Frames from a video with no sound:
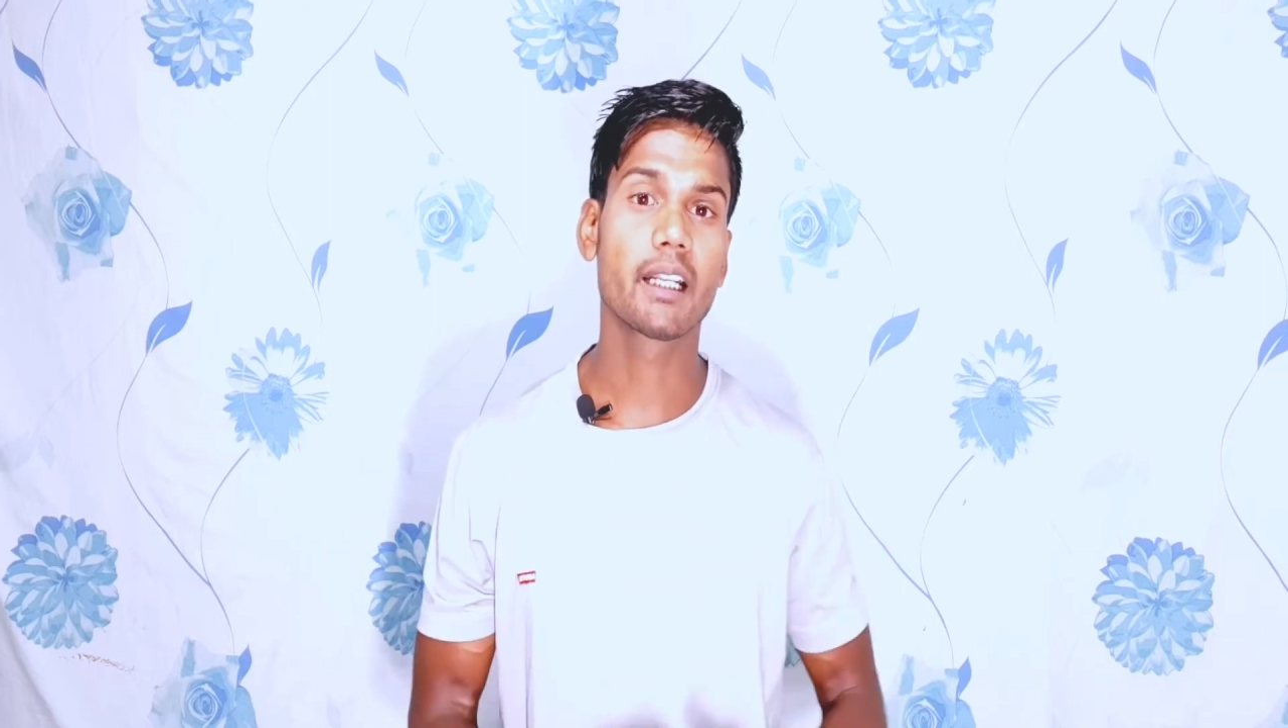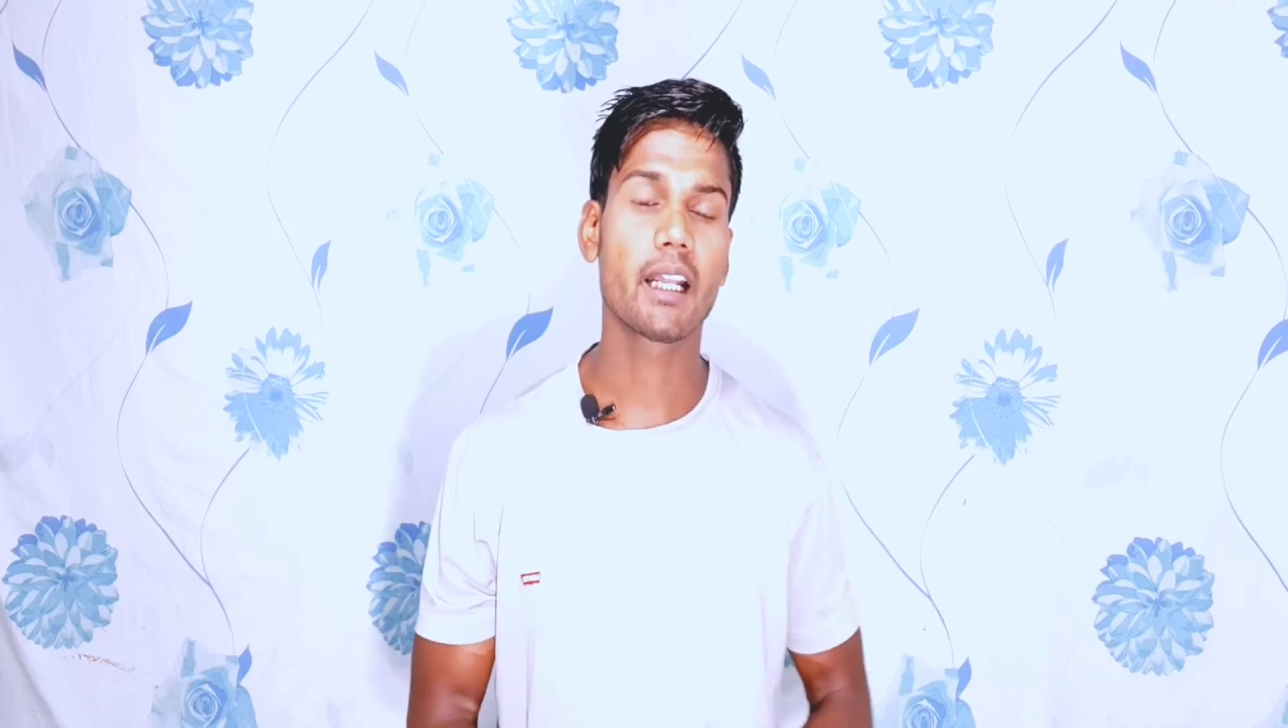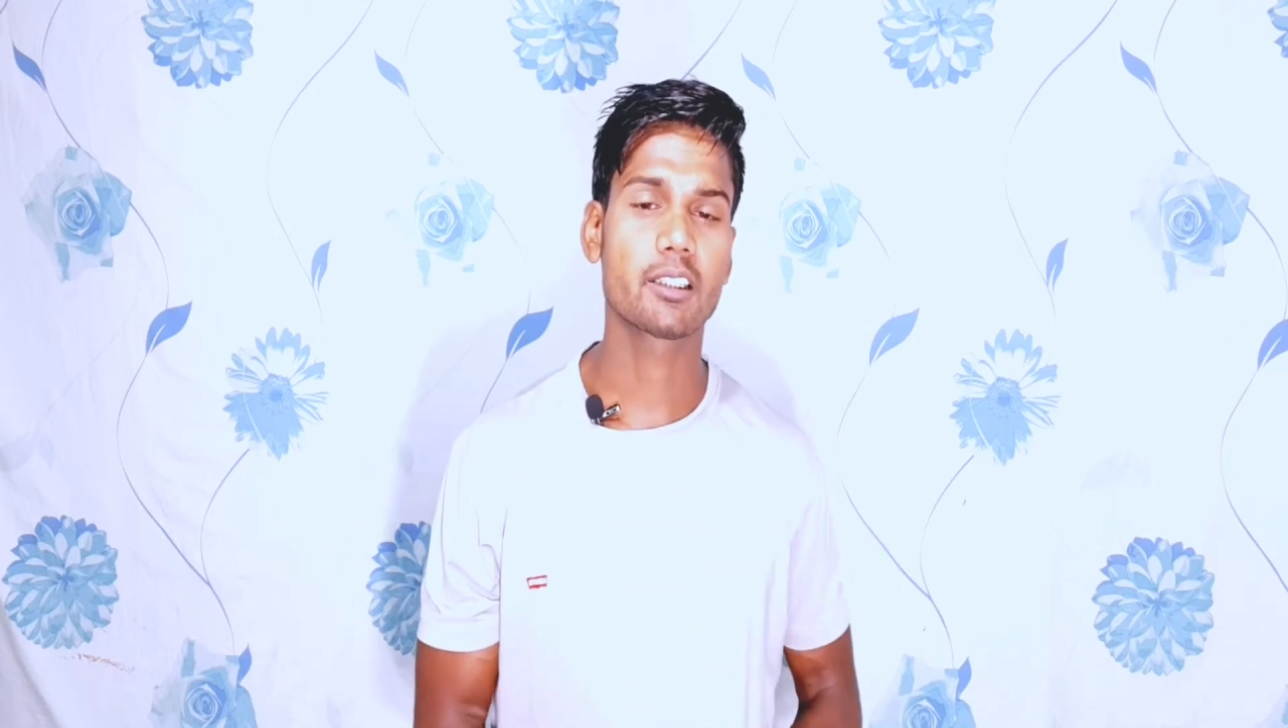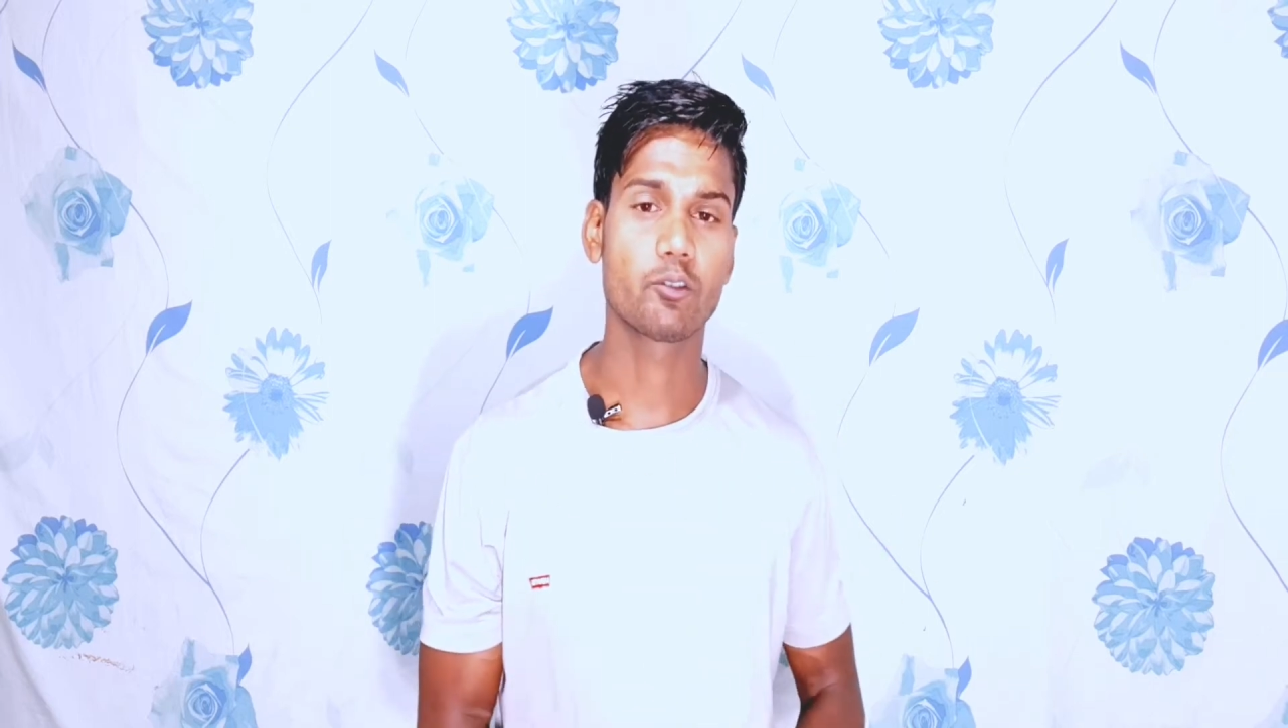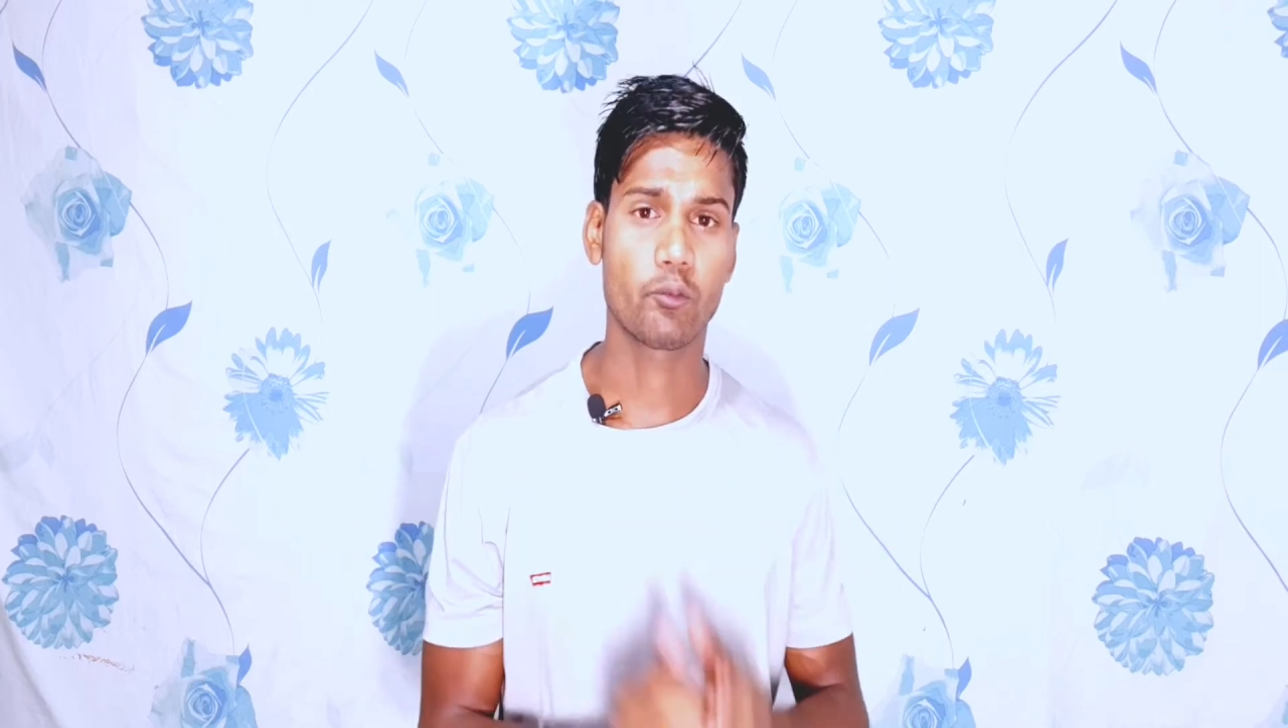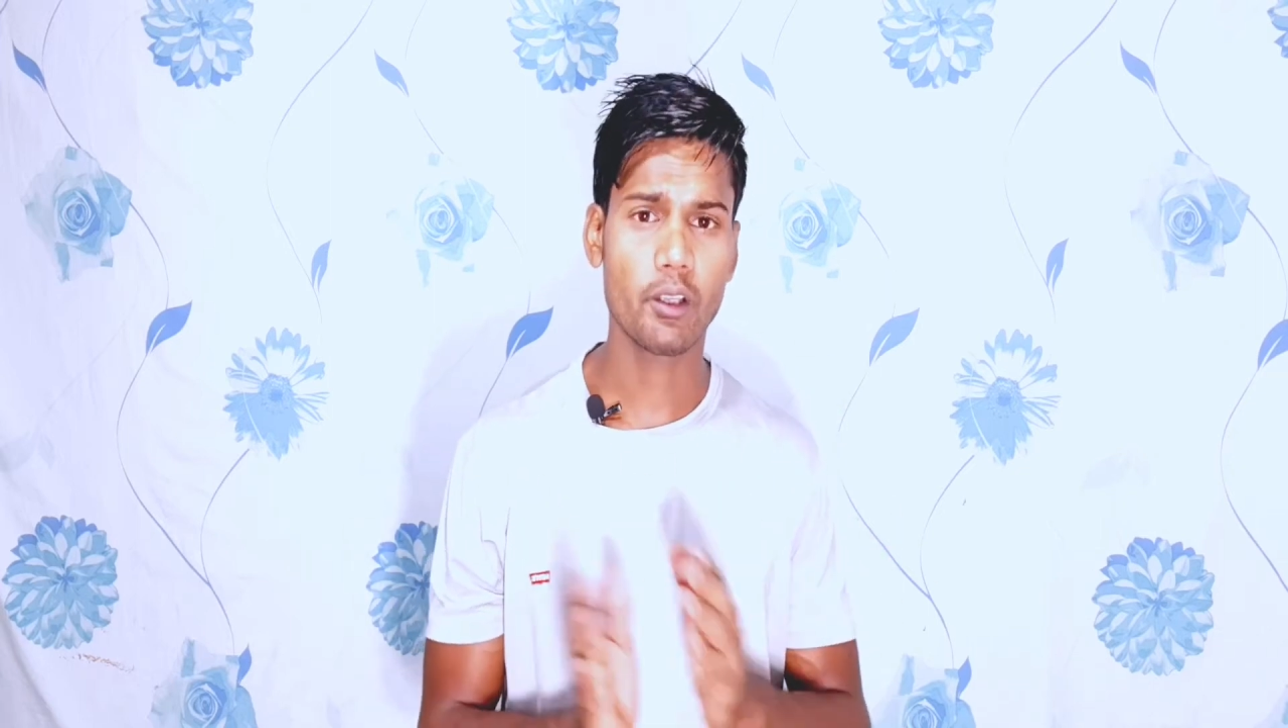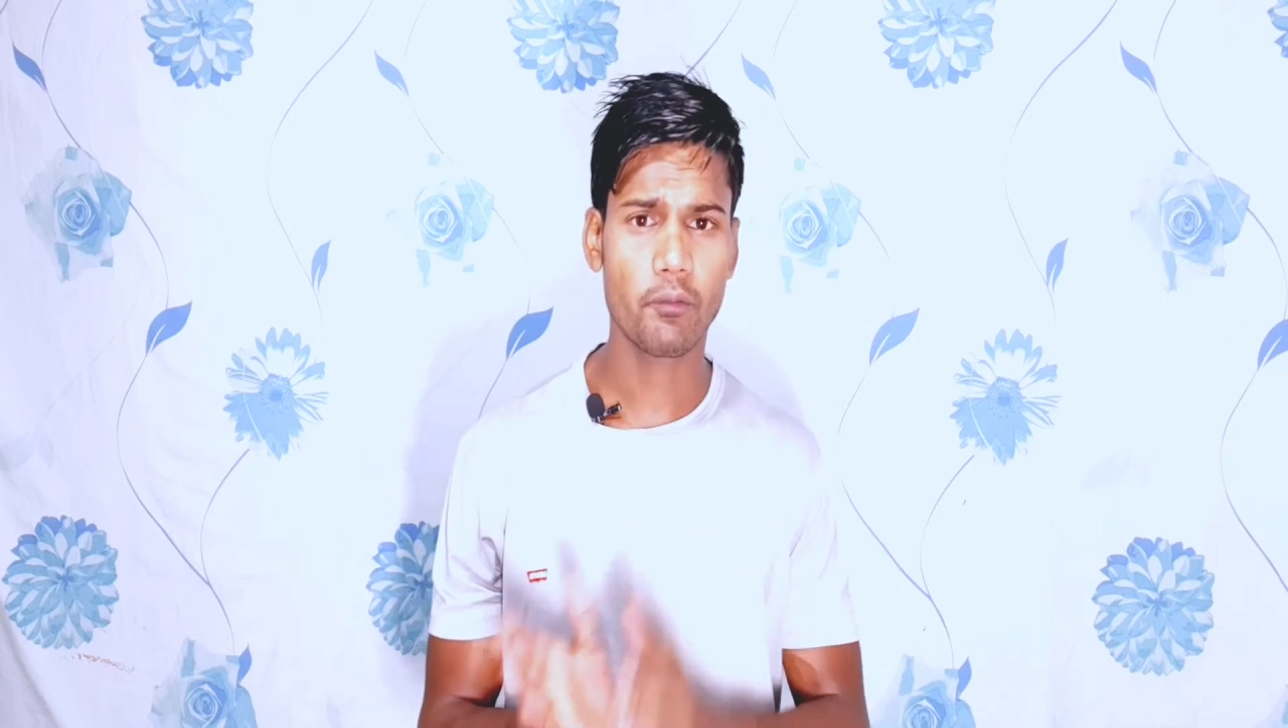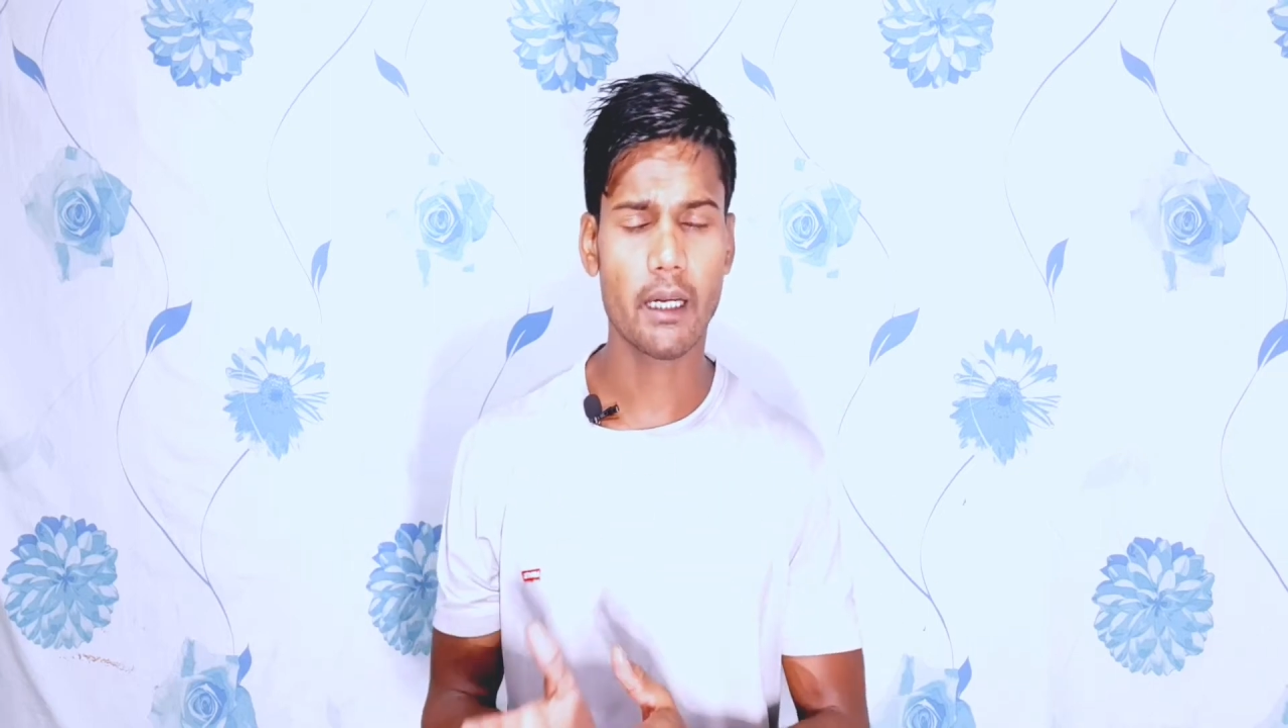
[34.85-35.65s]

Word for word: गिलास V5